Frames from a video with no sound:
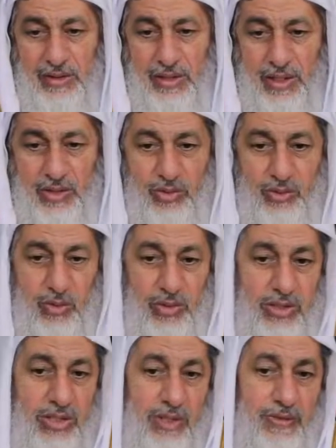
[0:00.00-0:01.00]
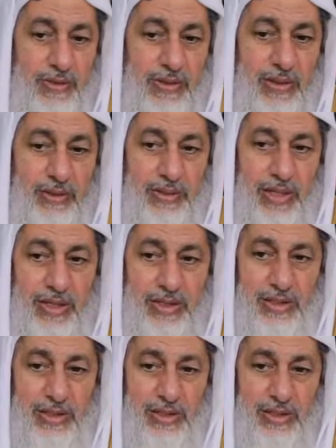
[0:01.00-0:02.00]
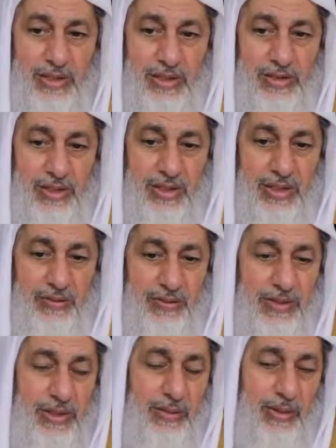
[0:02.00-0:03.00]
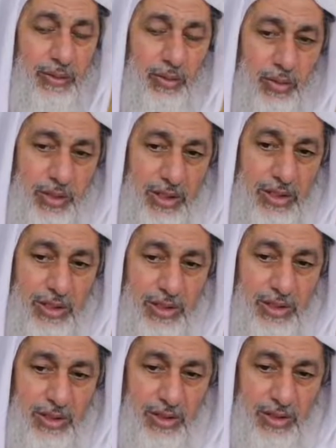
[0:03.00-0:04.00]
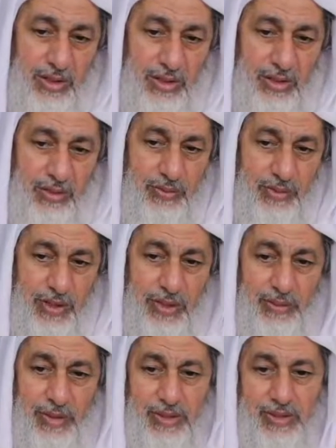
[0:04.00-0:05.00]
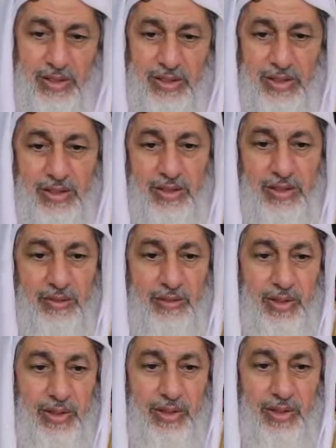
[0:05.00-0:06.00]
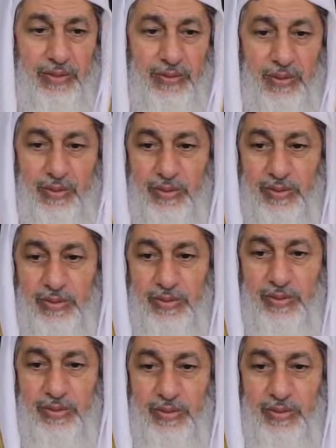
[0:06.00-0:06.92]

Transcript: حيثما وجدت الفتنة بتعدي لكن إذا كانت فتنة مأمونة فلا بأس حينئذ بارك الله فيكم